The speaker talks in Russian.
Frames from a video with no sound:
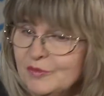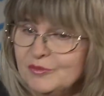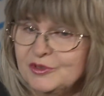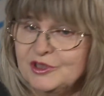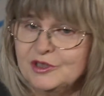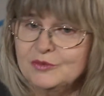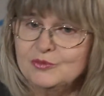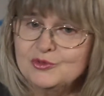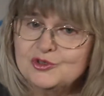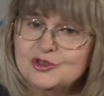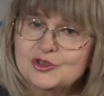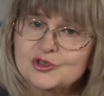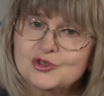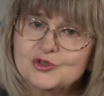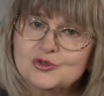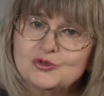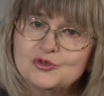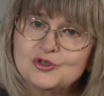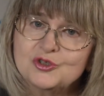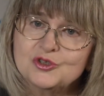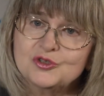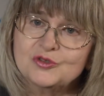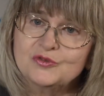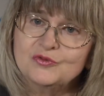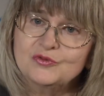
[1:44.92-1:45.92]
Потому что
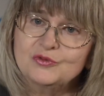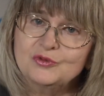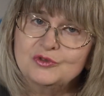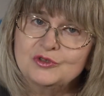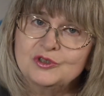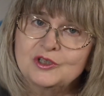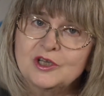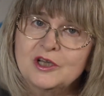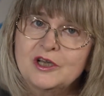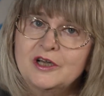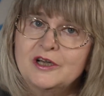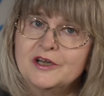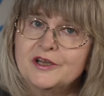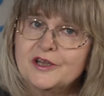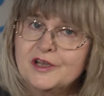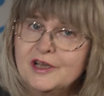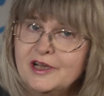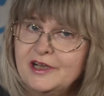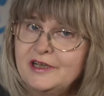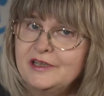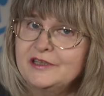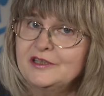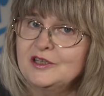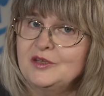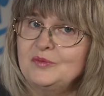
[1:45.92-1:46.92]
существуют
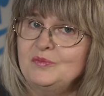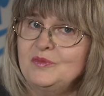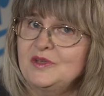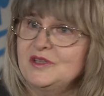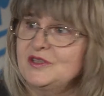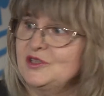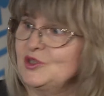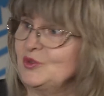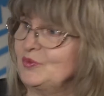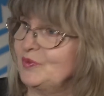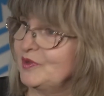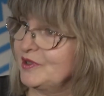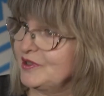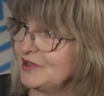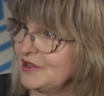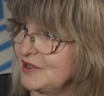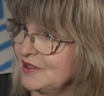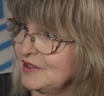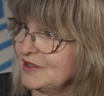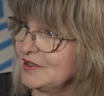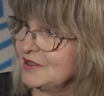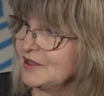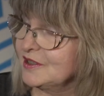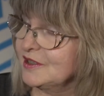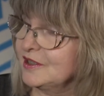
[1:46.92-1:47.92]
реальные
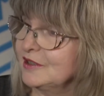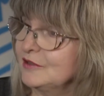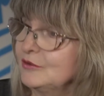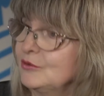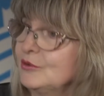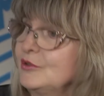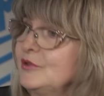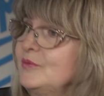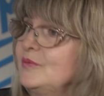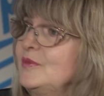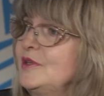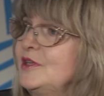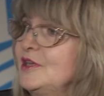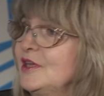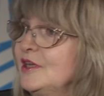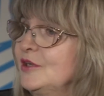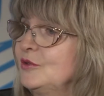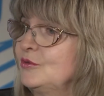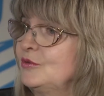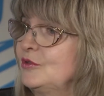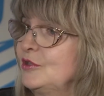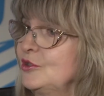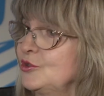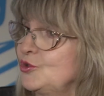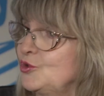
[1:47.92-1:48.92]
медиапроцессы, которые
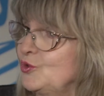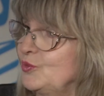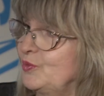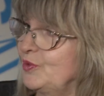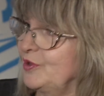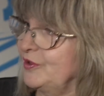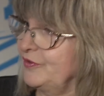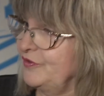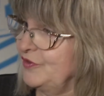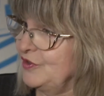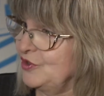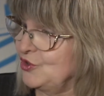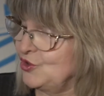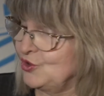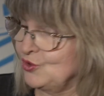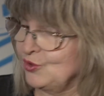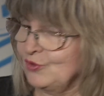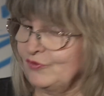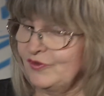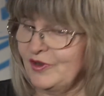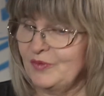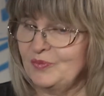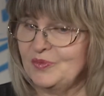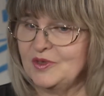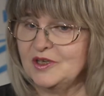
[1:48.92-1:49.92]
меняют нашу
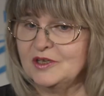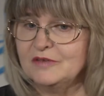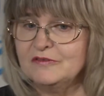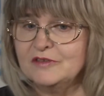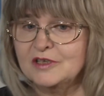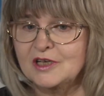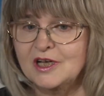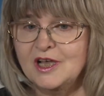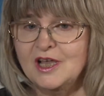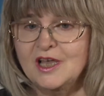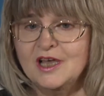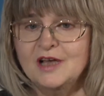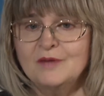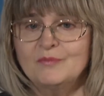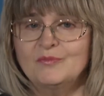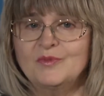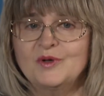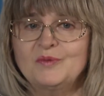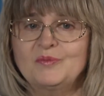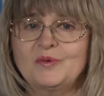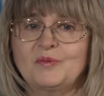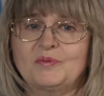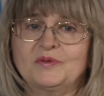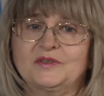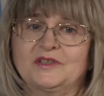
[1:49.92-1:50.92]
профессию. Во-первых,
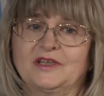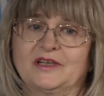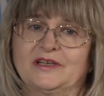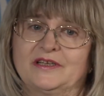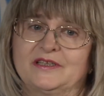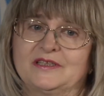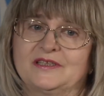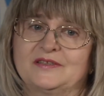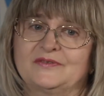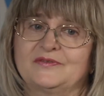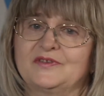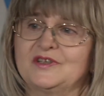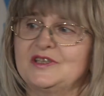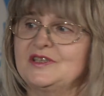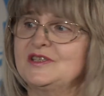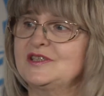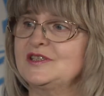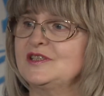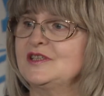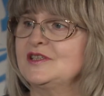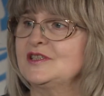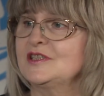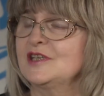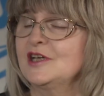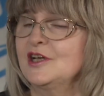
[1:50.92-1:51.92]
мы попытались
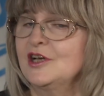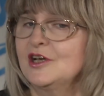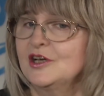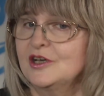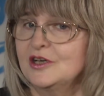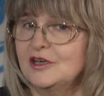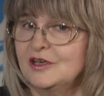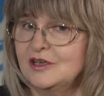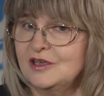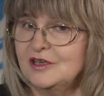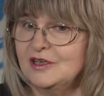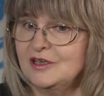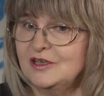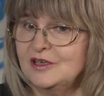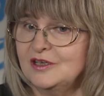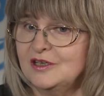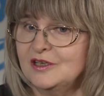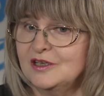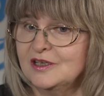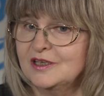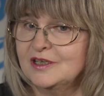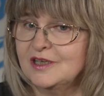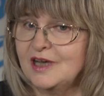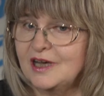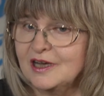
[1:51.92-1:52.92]
выяснить,
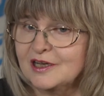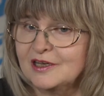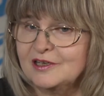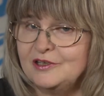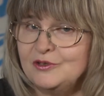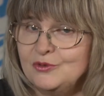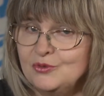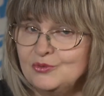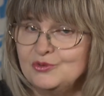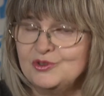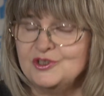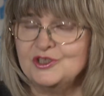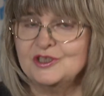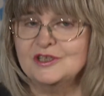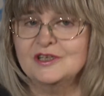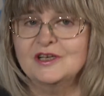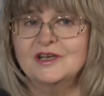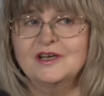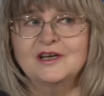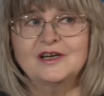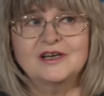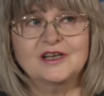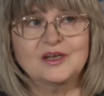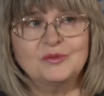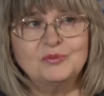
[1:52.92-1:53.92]
а, как люди,
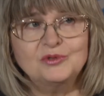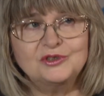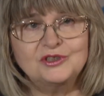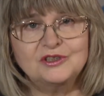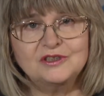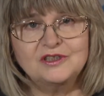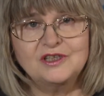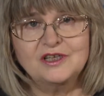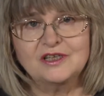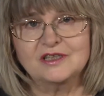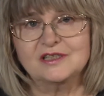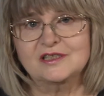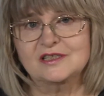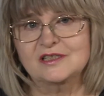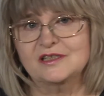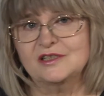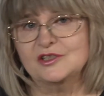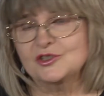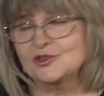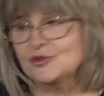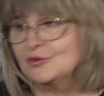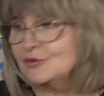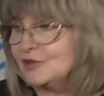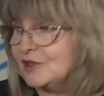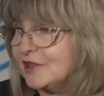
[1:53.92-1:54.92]

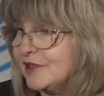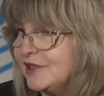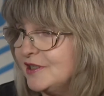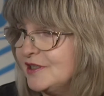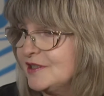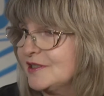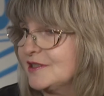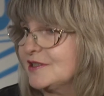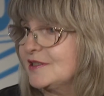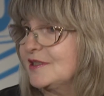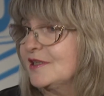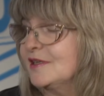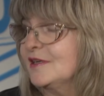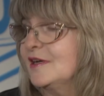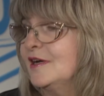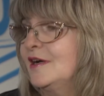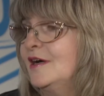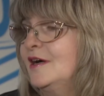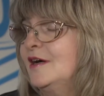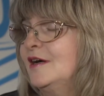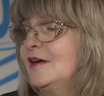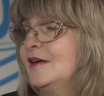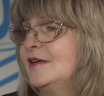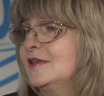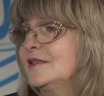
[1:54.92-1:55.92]
работодатели, журналисты,
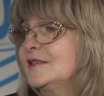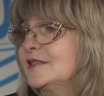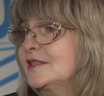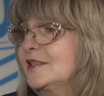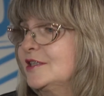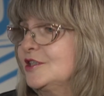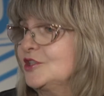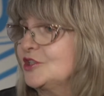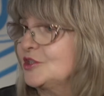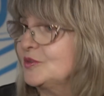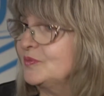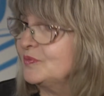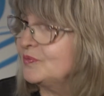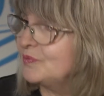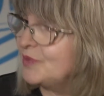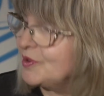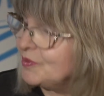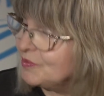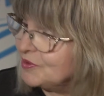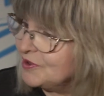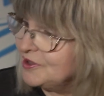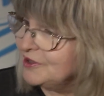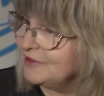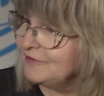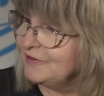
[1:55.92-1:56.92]
а, скажем,
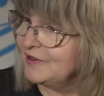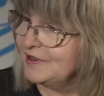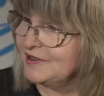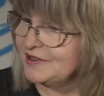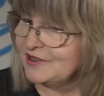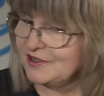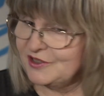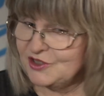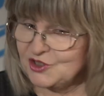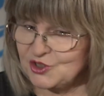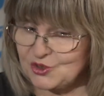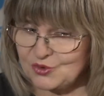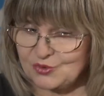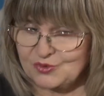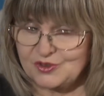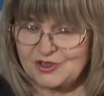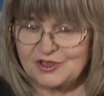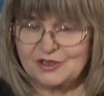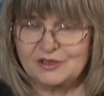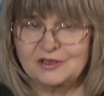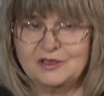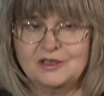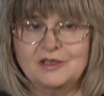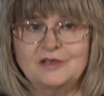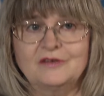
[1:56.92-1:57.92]
преподаватели,
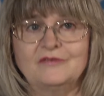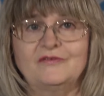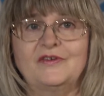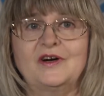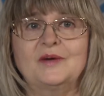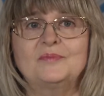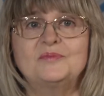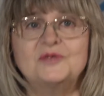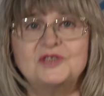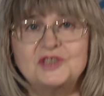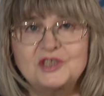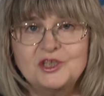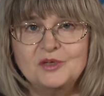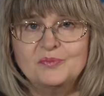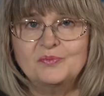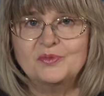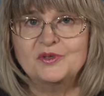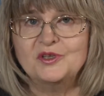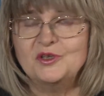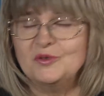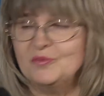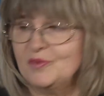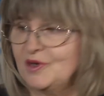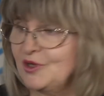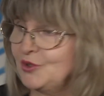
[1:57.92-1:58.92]
студенты вообще
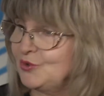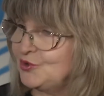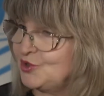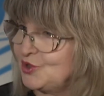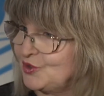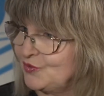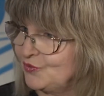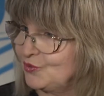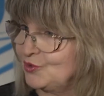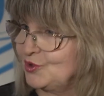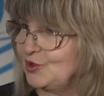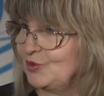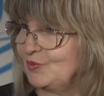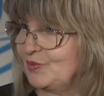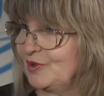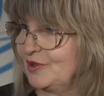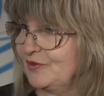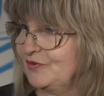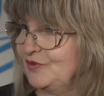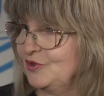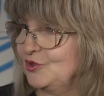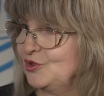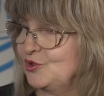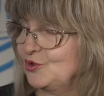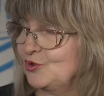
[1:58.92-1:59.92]
понимают сегодня
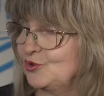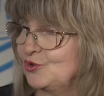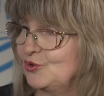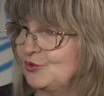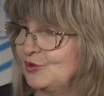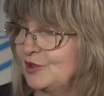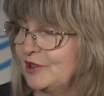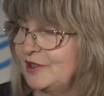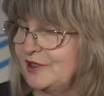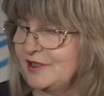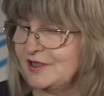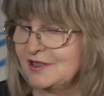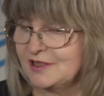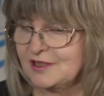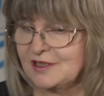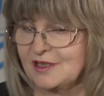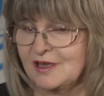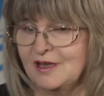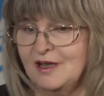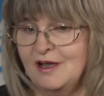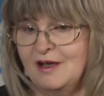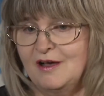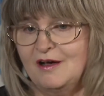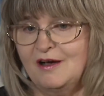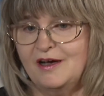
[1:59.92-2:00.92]
профессию
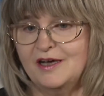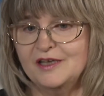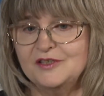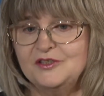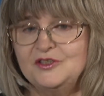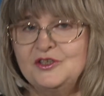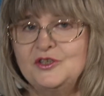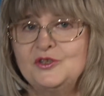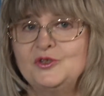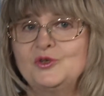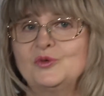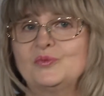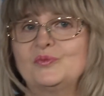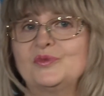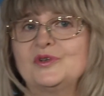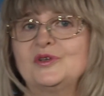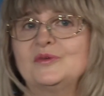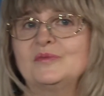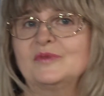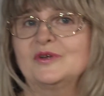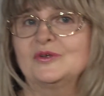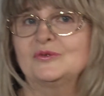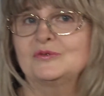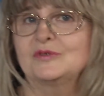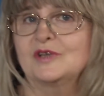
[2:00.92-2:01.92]
журналиста. Одни ее
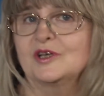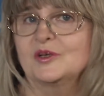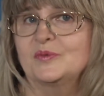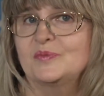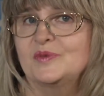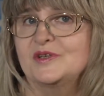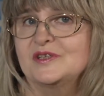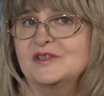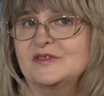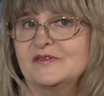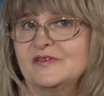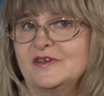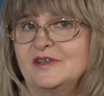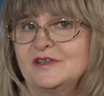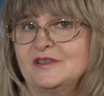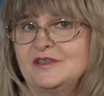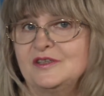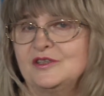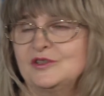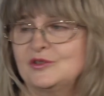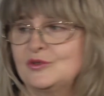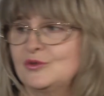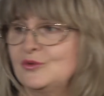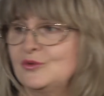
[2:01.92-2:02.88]
понимают как призвание,